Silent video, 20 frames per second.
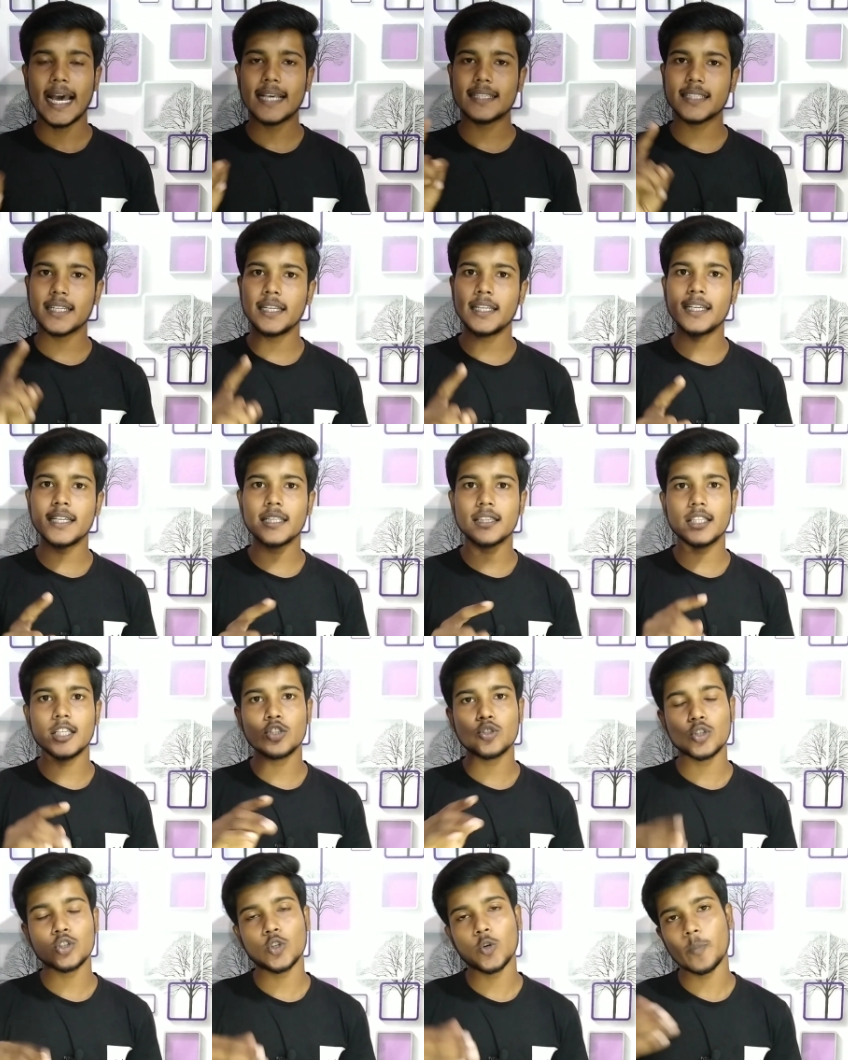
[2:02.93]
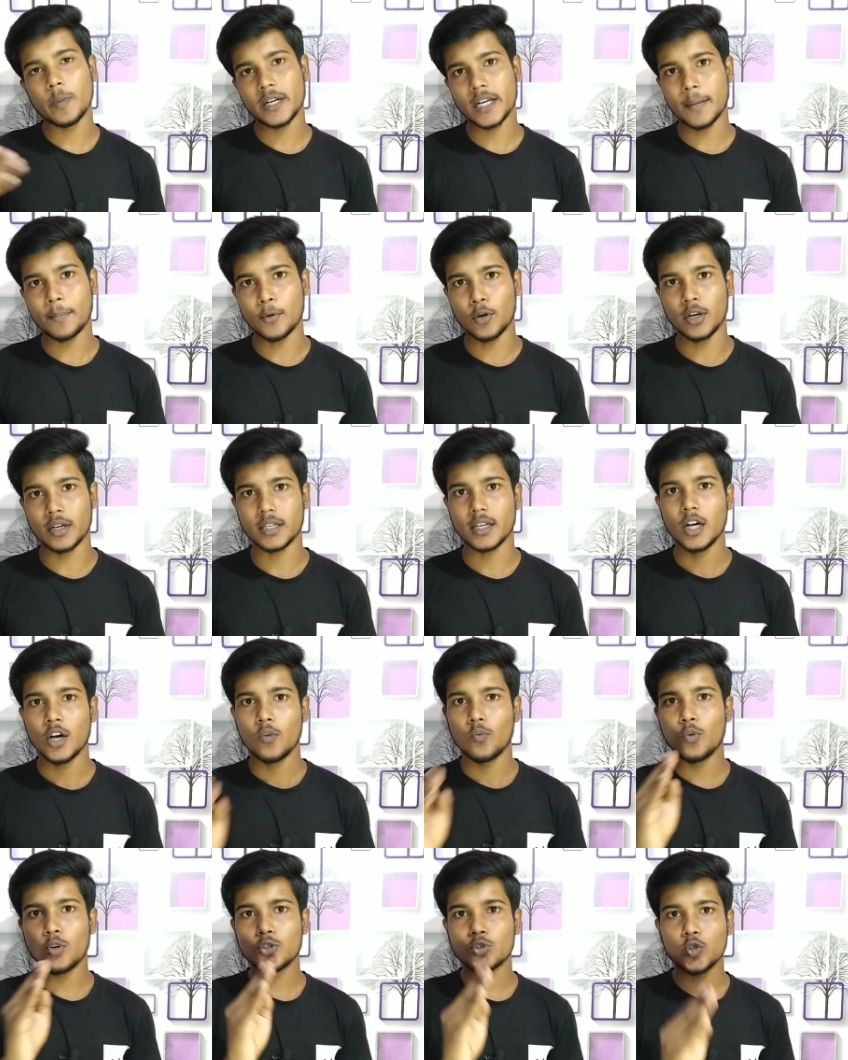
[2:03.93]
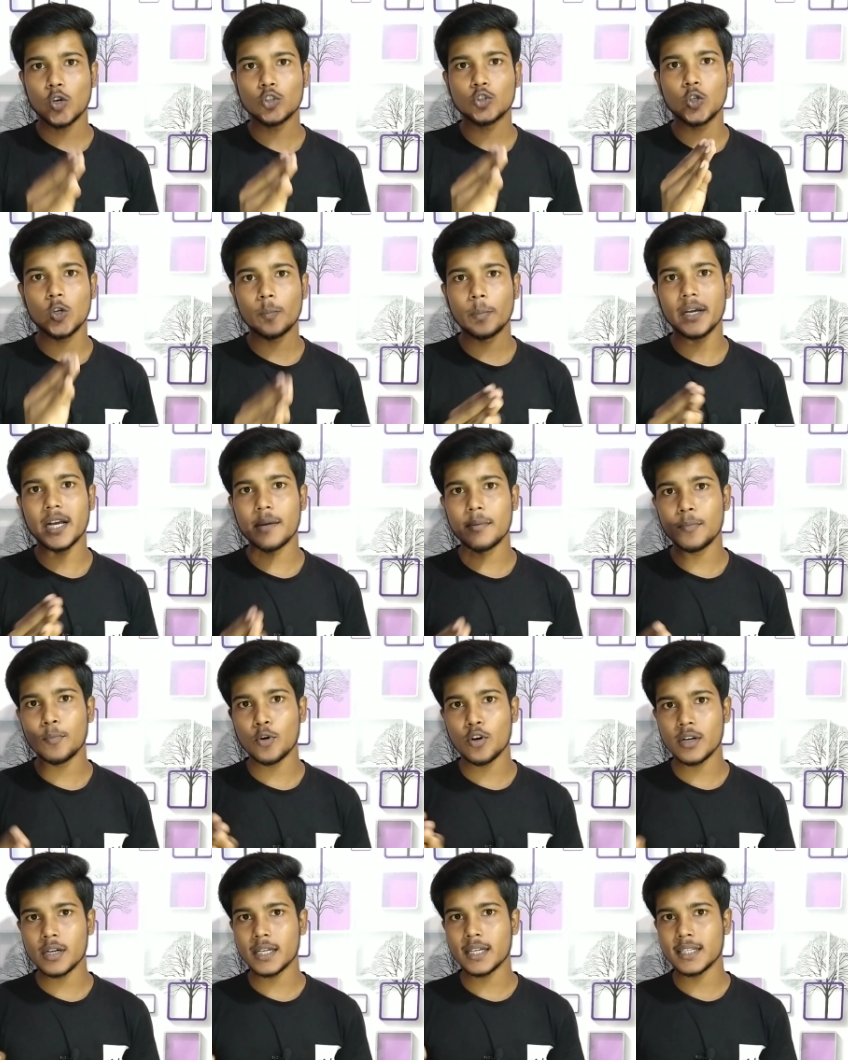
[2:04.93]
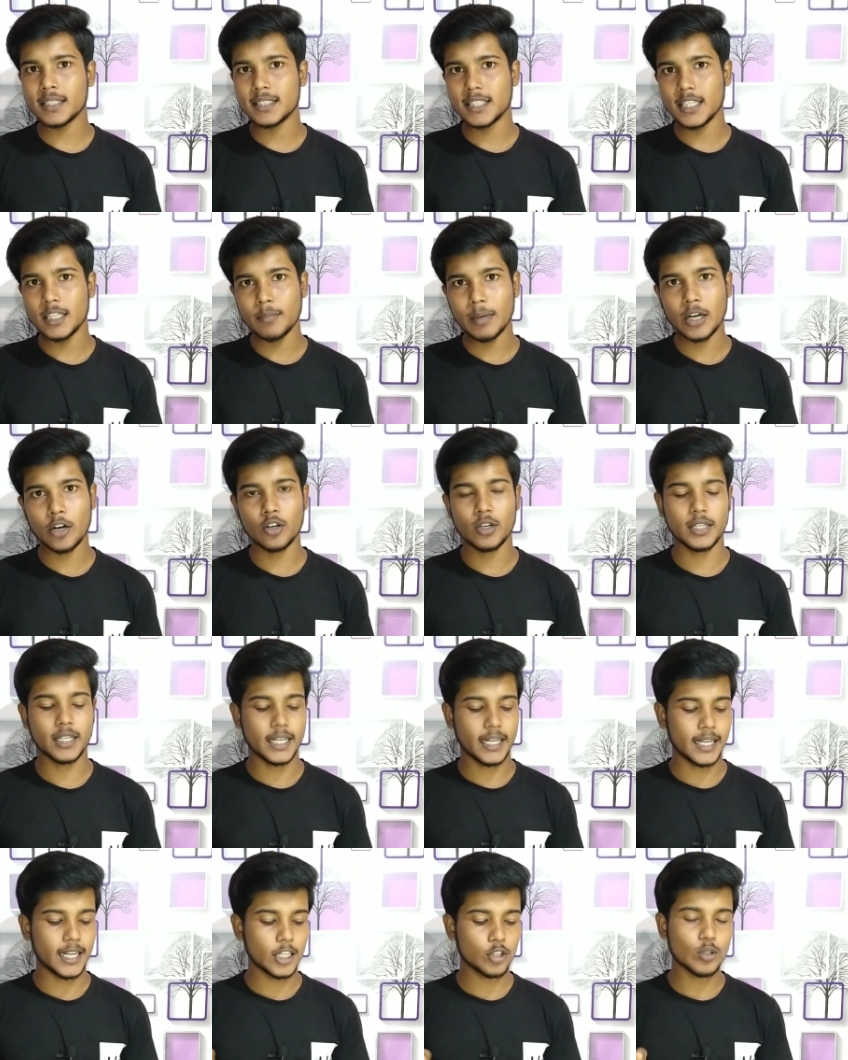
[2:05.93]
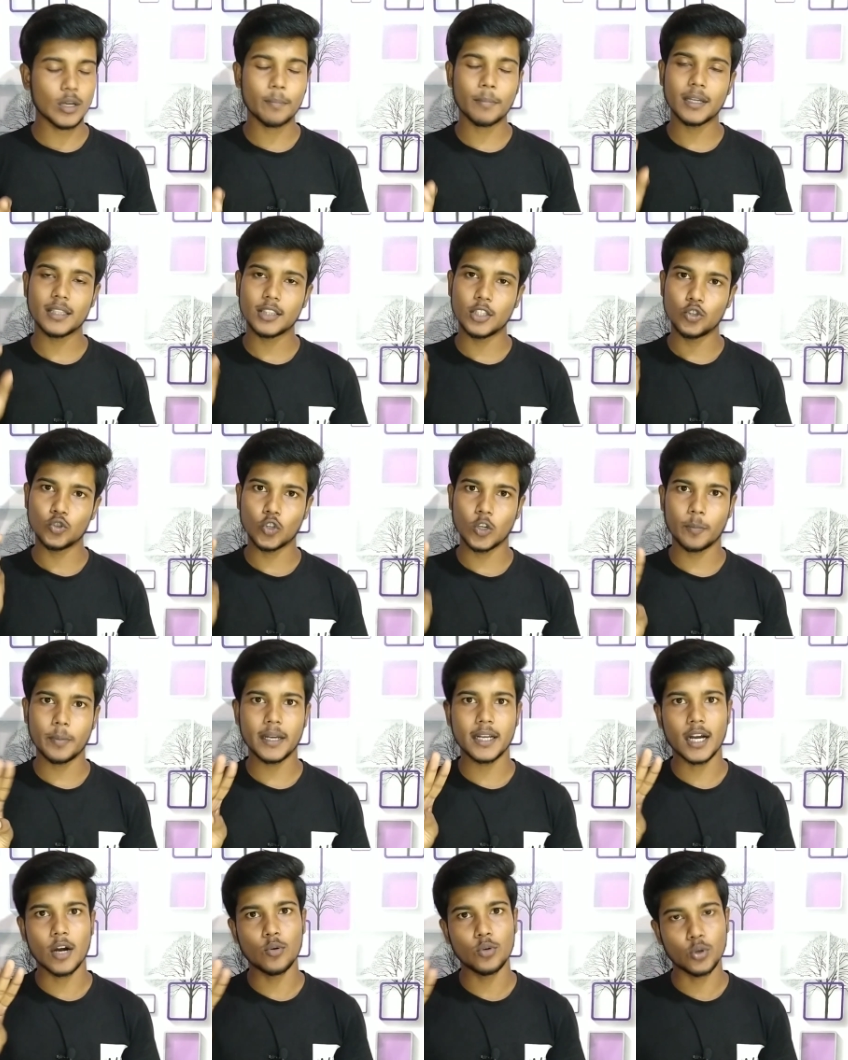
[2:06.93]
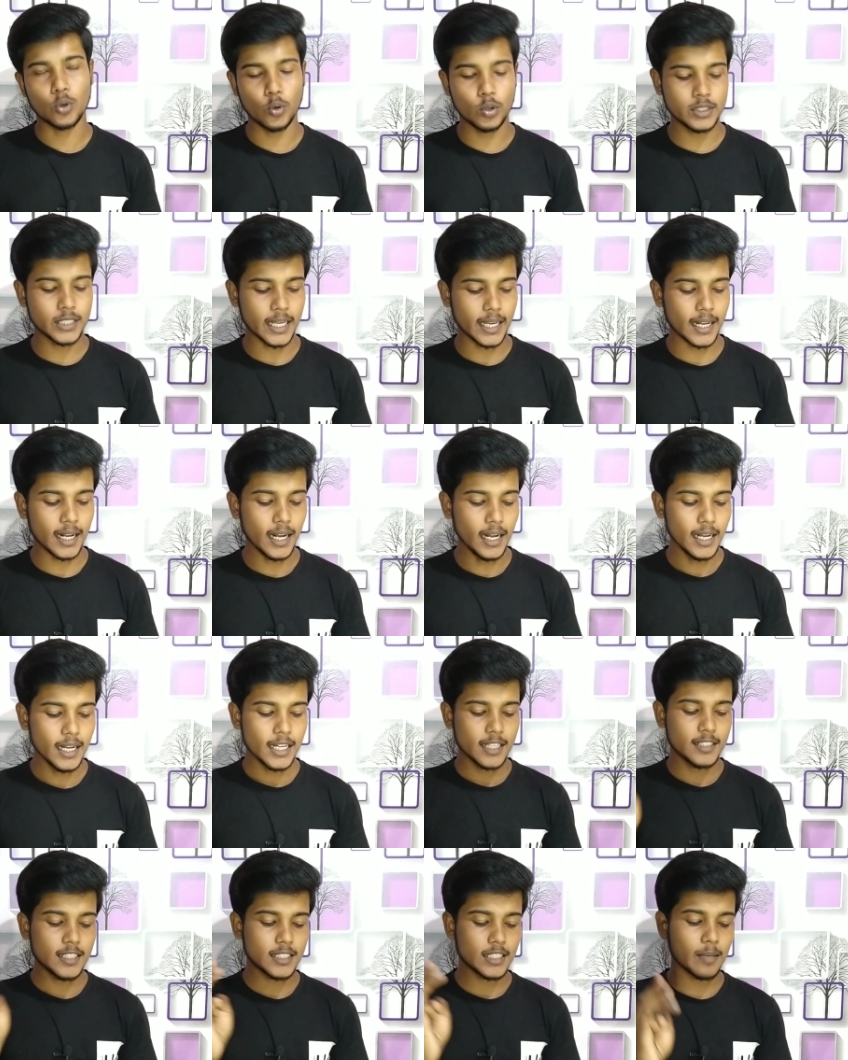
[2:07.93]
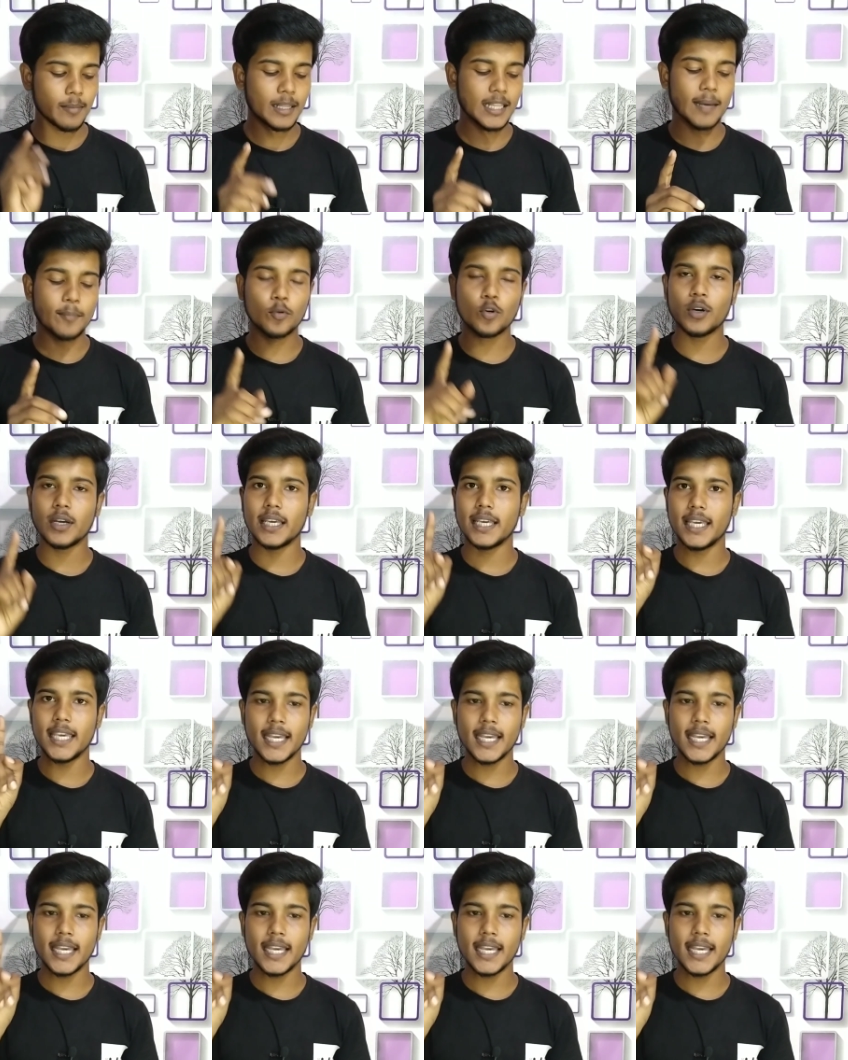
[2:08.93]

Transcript: ऐसा नहीं है कि 300 से ऊपर का प्रोडक्ट वो सौ सौ रुपये का भी प्रोडक्ट अगर तीन बार ऑर्डर करेगा तो आपका तीन सौ रुपये काउंट हो जाएगा जिसके बाद आपको